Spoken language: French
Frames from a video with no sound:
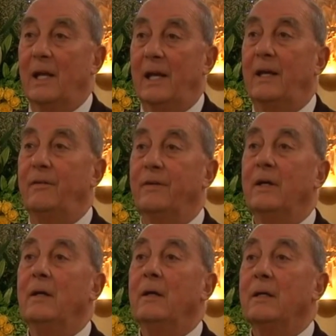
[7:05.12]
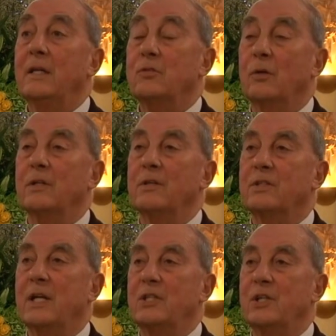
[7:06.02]
élèves qui sont en
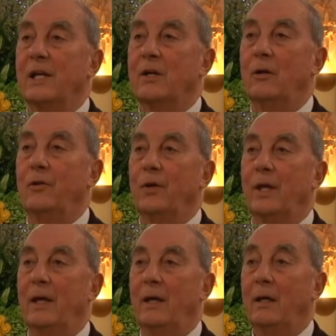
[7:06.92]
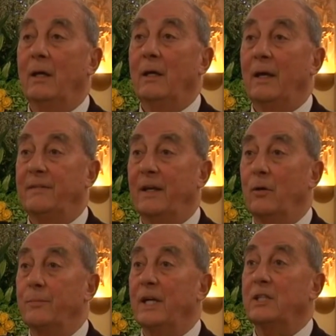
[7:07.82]
stage à l'école de guerre. C'est
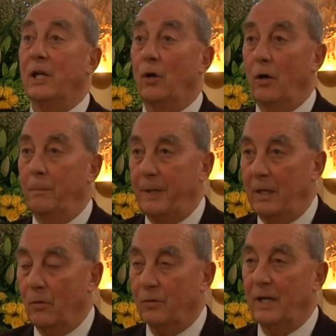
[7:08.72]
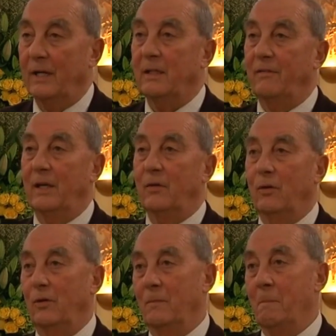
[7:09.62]
comme ça que j'ai repris contact avec
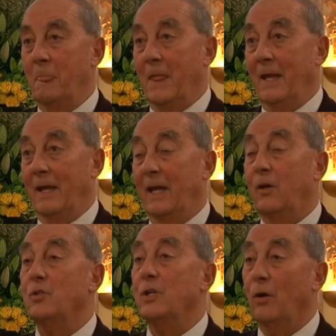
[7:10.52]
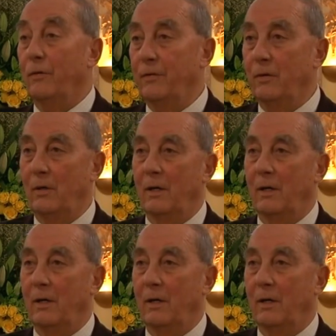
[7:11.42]
eux et que j'ai revu